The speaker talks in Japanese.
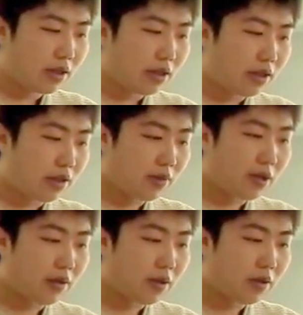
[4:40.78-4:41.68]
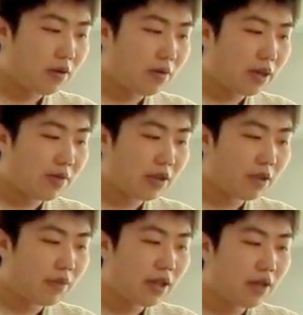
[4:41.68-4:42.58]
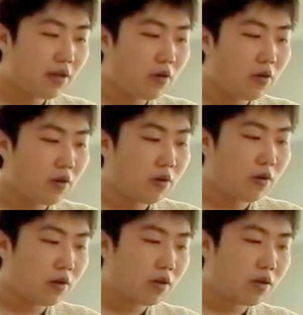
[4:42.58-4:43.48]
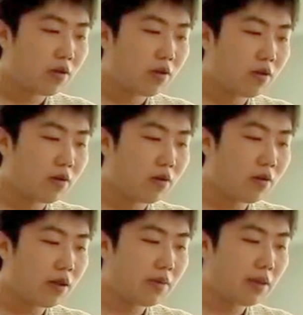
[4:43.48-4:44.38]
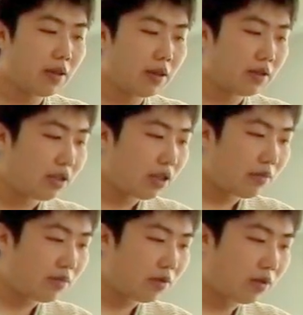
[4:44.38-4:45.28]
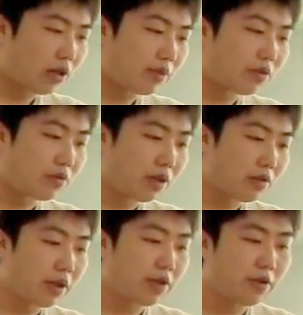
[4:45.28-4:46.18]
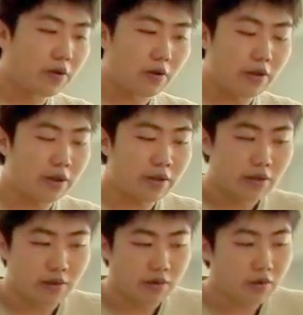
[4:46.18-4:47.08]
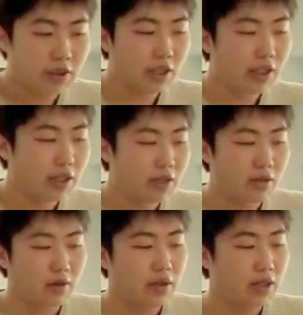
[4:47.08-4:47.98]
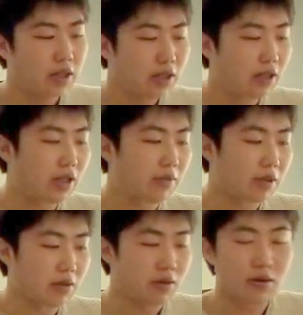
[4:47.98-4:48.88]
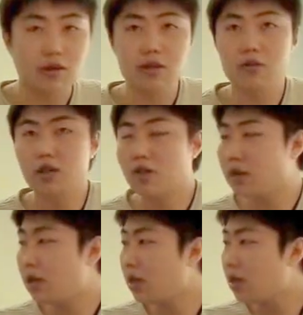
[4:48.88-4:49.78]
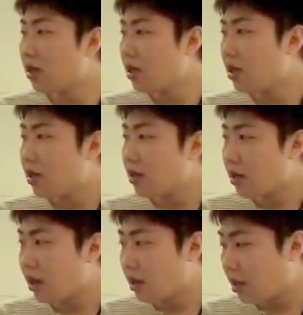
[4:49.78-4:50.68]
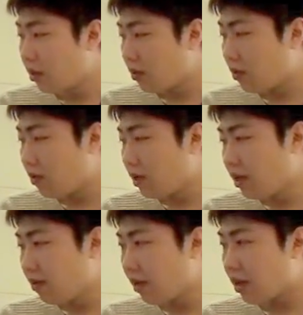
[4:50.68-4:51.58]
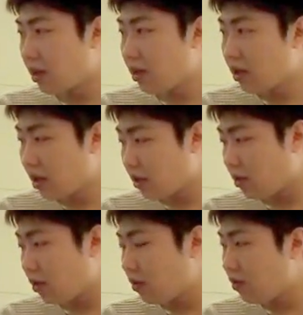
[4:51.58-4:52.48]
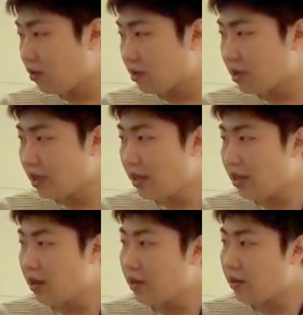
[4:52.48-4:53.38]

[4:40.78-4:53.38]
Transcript: 例えば、スペイン語は、男性とか、女性とかいろいろその動詞に活用があります。で、そのために言語の方へ、品詞タグを付与して、